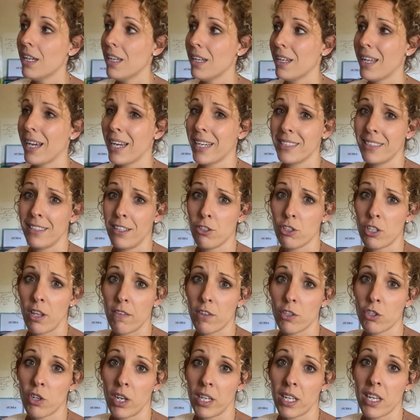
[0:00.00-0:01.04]
La gente nos ha
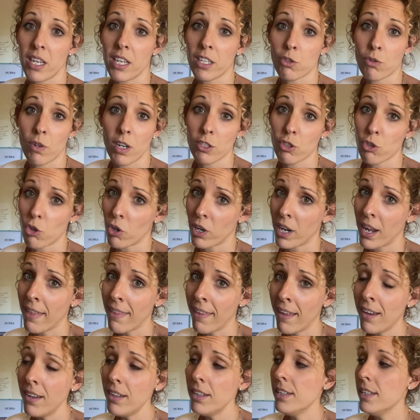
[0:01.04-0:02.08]
dicho aquí que es una
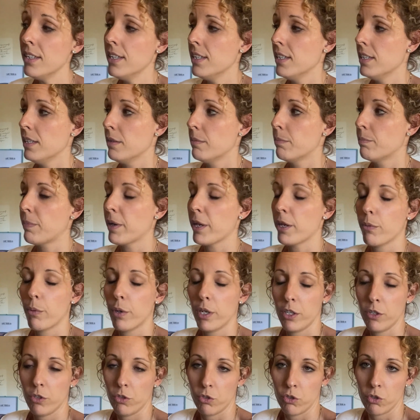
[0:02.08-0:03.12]
chorrada, pero
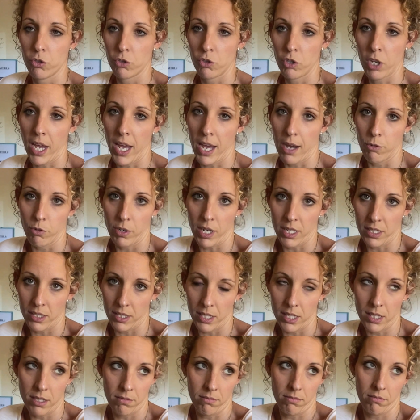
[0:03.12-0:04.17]
bueno, yo, aún
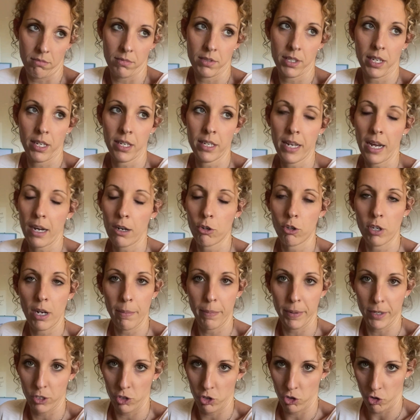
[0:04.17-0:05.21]
así se irá con la
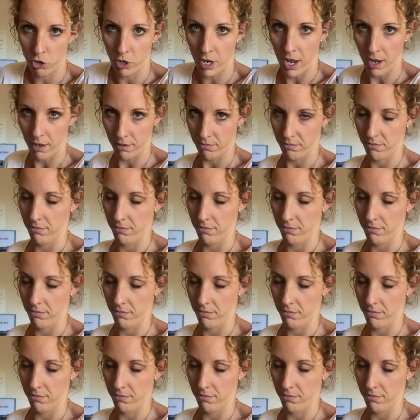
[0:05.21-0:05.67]
persona.